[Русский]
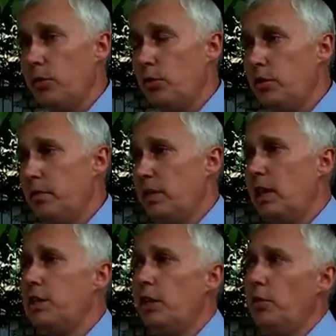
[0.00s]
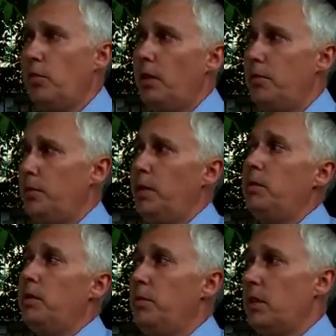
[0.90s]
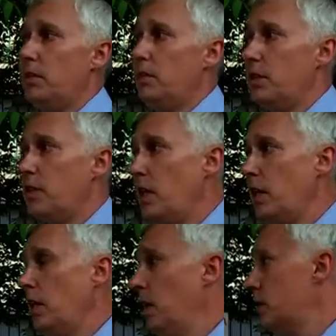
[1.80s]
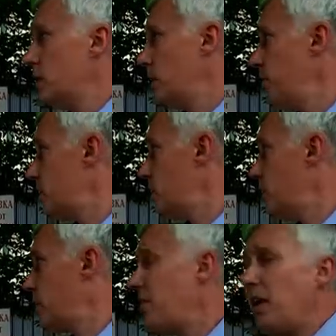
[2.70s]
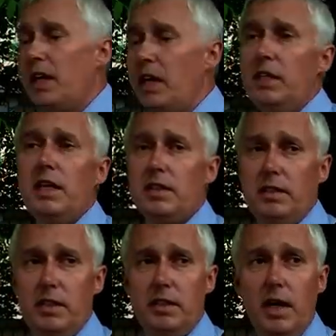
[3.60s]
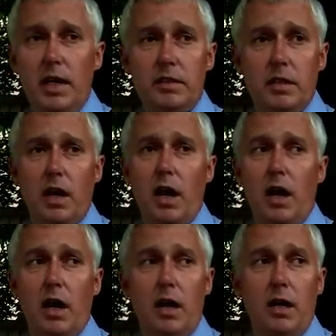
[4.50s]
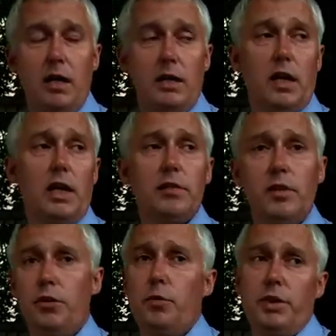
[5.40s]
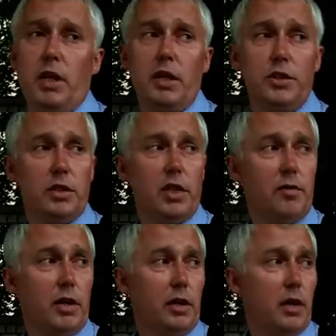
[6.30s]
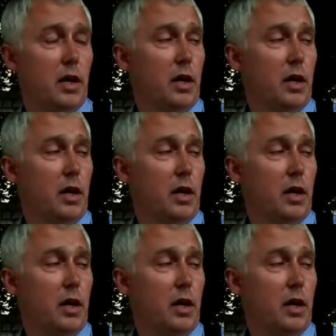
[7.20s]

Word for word: То есть в отношении нее была предпринята мера задержания. Соответственно, права ей не разъяснялись, а оказывали мне психологическое давление.